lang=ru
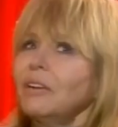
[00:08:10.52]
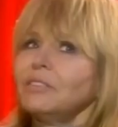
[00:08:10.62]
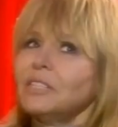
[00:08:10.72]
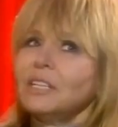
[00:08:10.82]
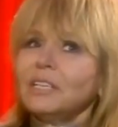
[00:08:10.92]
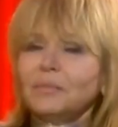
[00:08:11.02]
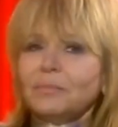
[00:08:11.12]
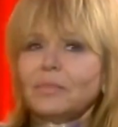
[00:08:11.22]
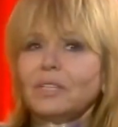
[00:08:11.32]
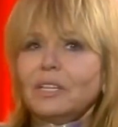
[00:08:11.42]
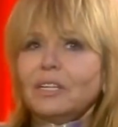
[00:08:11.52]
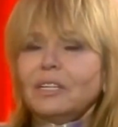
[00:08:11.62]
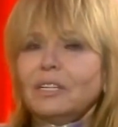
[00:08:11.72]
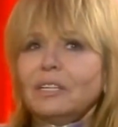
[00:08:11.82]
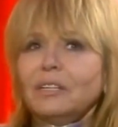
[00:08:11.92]
У них во всех
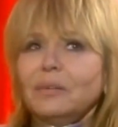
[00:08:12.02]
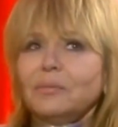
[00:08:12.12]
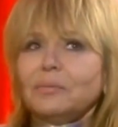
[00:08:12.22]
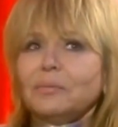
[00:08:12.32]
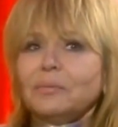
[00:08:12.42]
э,